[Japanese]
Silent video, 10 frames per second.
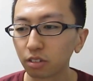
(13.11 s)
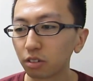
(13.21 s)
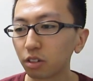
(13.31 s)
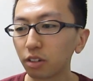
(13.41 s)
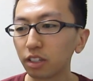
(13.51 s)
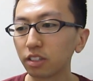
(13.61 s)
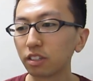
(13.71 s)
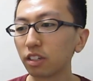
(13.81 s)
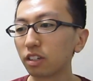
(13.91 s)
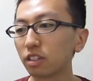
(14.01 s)
これはです
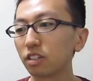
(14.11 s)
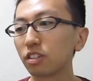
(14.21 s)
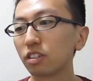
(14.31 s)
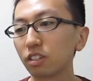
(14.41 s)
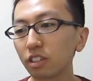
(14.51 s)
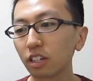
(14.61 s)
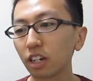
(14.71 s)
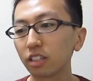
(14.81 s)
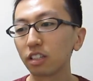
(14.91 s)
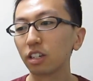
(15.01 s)
ね、深
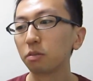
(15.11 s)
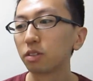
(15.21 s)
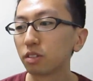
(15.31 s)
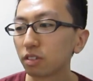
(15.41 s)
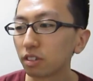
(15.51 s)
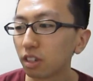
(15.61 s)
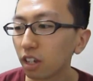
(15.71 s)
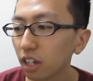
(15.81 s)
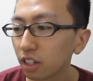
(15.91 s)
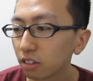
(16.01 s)
海生物
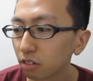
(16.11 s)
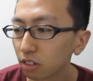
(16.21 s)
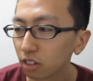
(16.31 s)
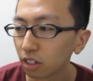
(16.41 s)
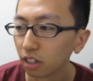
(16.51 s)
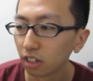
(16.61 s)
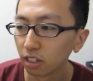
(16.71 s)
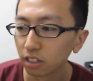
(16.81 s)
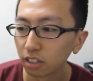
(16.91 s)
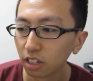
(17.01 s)
編といって、
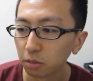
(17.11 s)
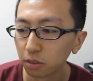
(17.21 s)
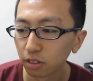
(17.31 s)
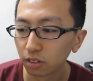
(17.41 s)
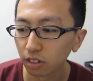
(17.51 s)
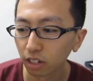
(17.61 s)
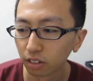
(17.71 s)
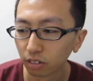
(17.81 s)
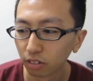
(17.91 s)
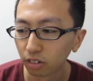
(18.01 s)
生物図鑑
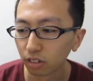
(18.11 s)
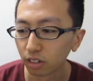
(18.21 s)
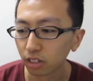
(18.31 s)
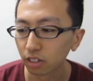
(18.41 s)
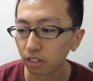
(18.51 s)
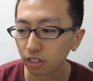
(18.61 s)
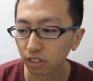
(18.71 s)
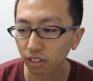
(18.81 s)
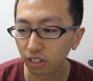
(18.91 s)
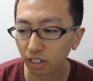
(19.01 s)
の
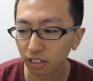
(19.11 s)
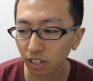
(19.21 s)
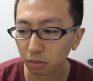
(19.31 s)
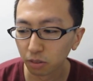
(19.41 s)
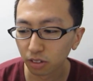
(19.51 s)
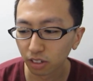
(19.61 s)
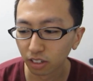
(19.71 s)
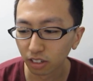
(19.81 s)
深海生物が